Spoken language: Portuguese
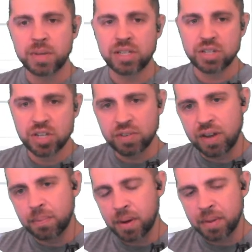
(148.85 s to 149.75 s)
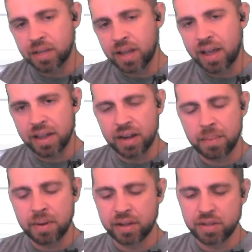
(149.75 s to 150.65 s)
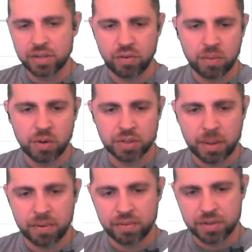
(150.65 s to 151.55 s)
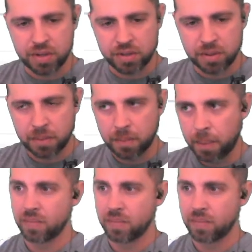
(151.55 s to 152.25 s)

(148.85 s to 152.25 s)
mas a gente vai implementar em camadas e eu vou mostrar para vocês.